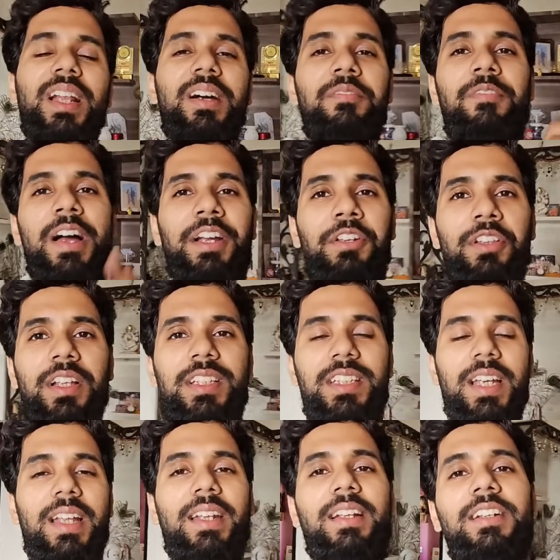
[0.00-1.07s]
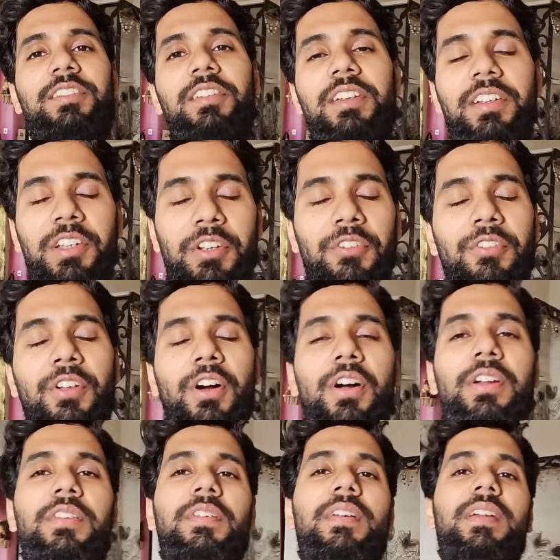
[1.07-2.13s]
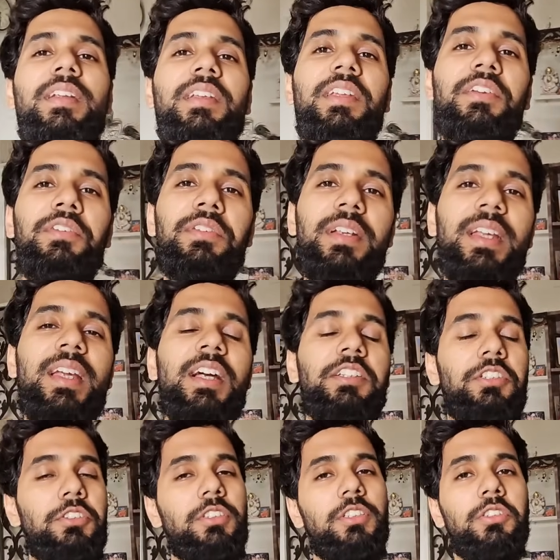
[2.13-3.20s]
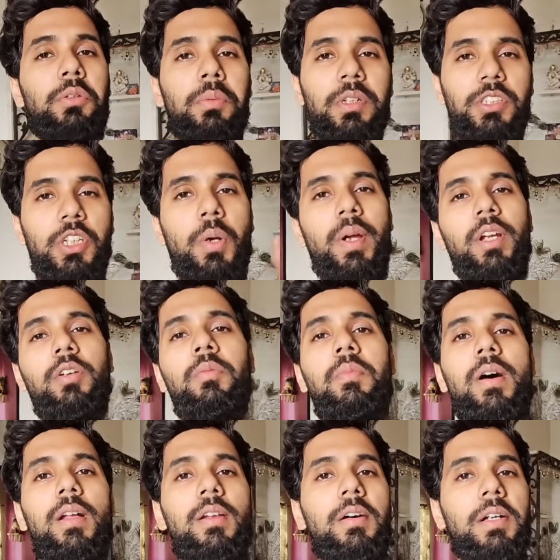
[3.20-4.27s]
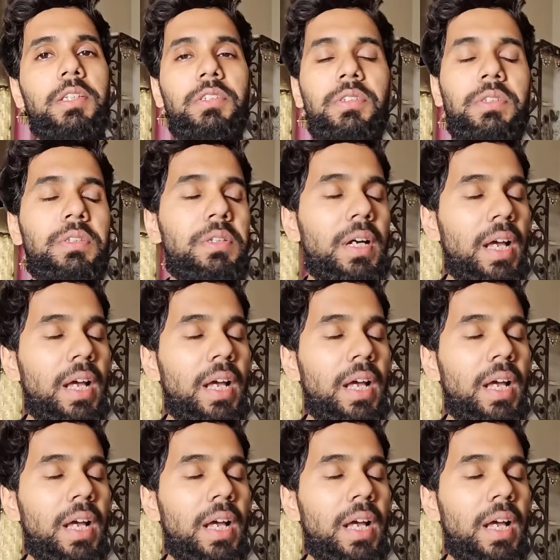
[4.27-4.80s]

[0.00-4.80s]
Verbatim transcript: ওয়েলকাম ব্যাক টু দ্য চ্যানেল টু নিউ ব্লগ টু আর নিউ ডে আশা করছি তোমরা সবাই খুব ভালো আছো